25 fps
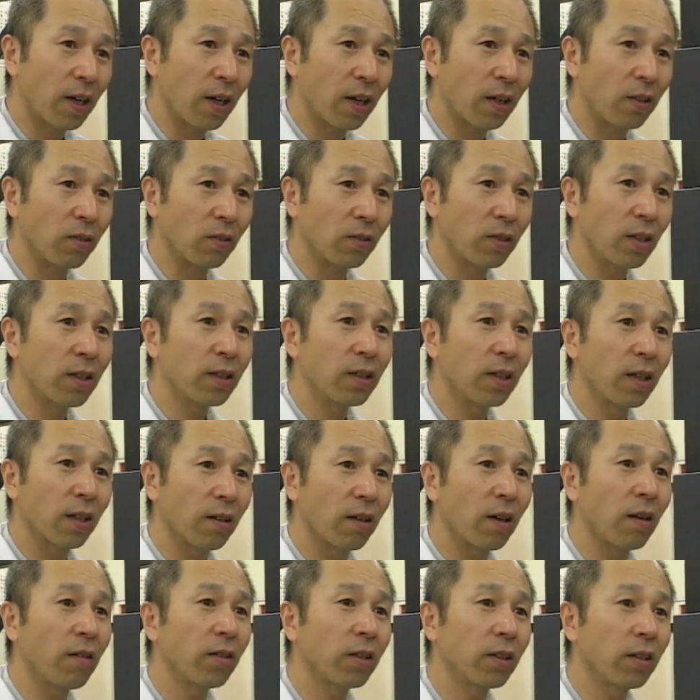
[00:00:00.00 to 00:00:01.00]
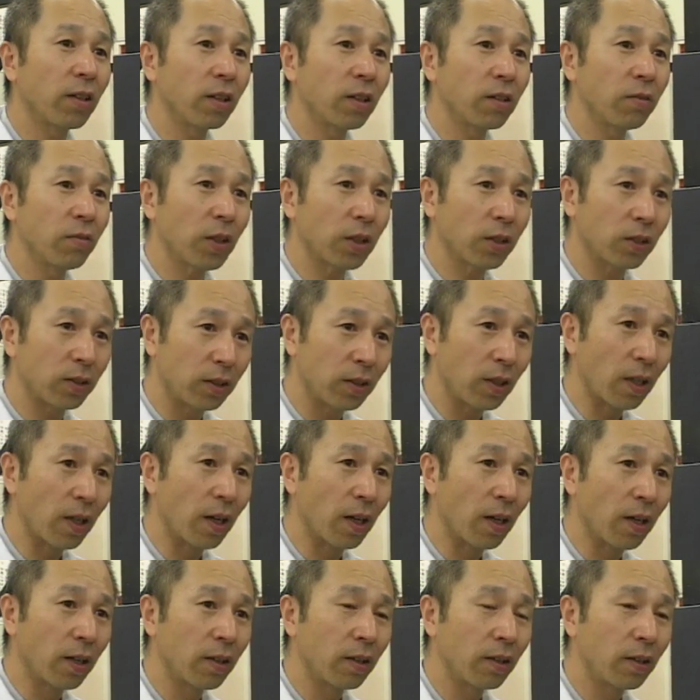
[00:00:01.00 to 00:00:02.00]
あのだんだん変わってきまして
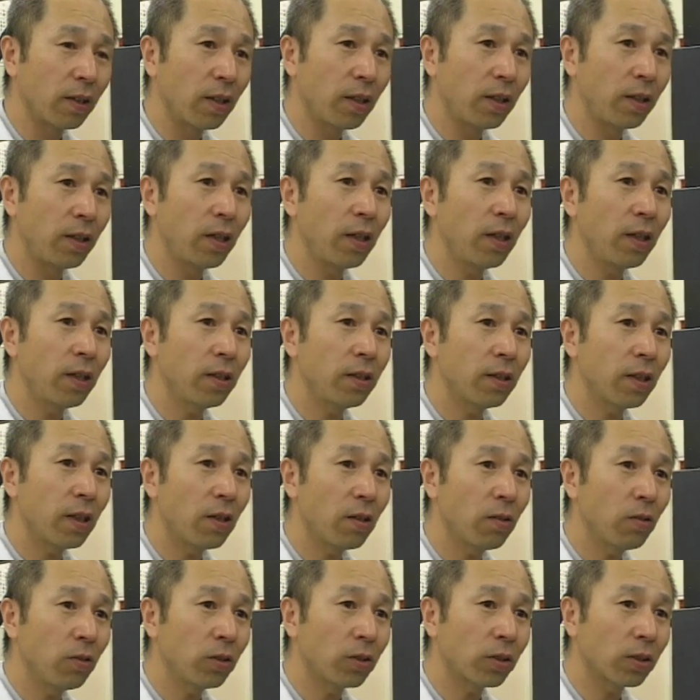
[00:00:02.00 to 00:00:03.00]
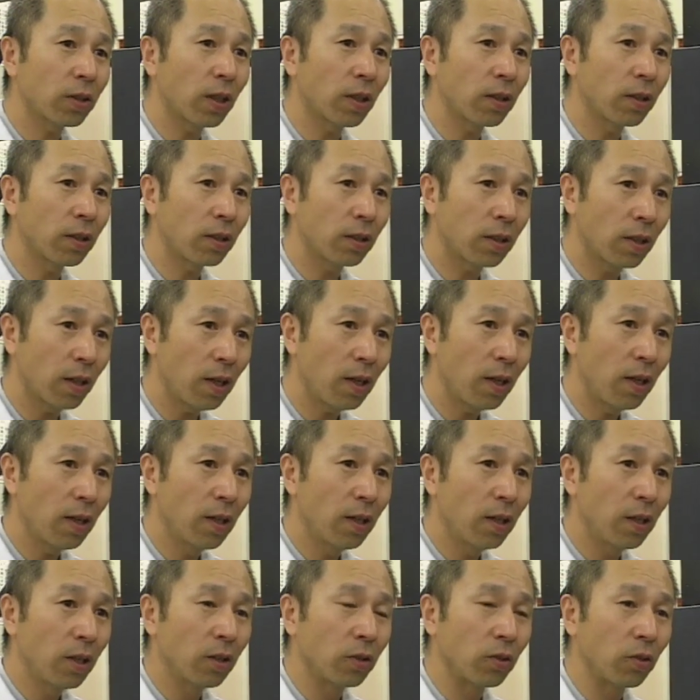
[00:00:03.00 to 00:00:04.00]
でレーザーを使った
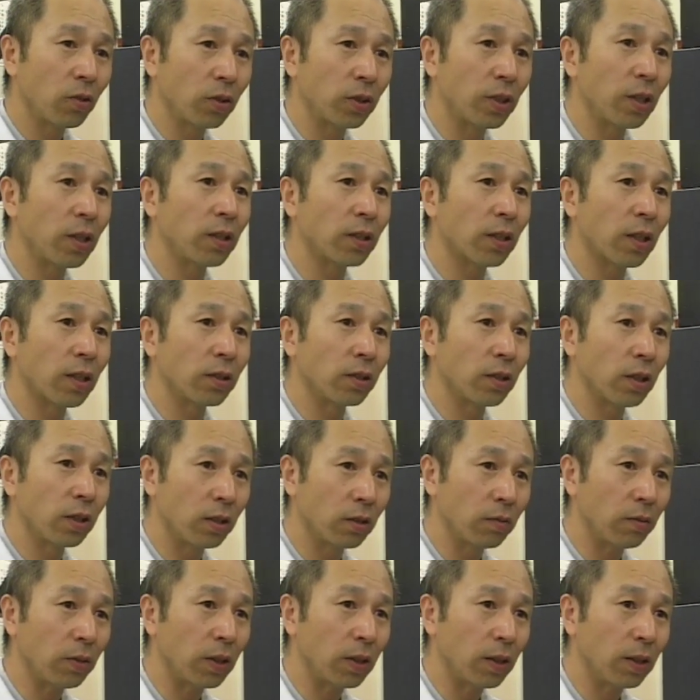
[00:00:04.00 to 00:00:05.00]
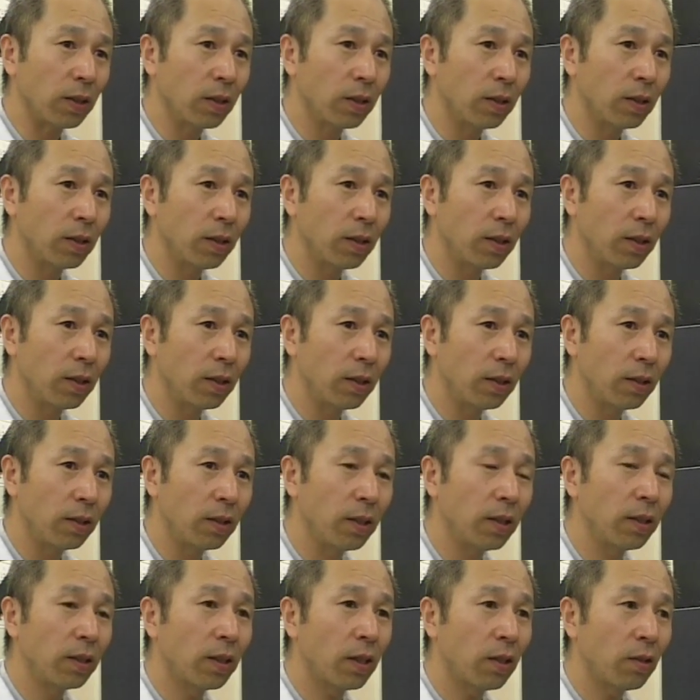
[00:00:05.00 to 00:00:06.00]
その生産設備
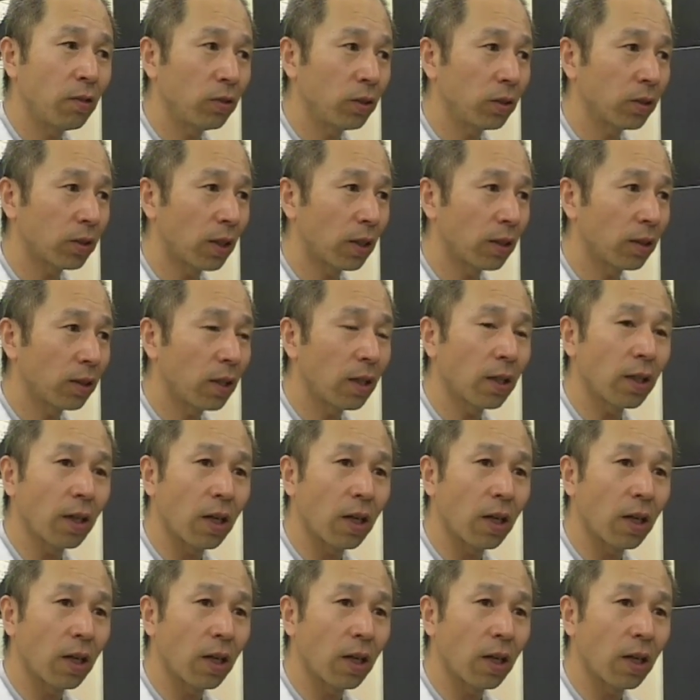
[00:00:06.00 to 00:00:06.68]
レーザーを使った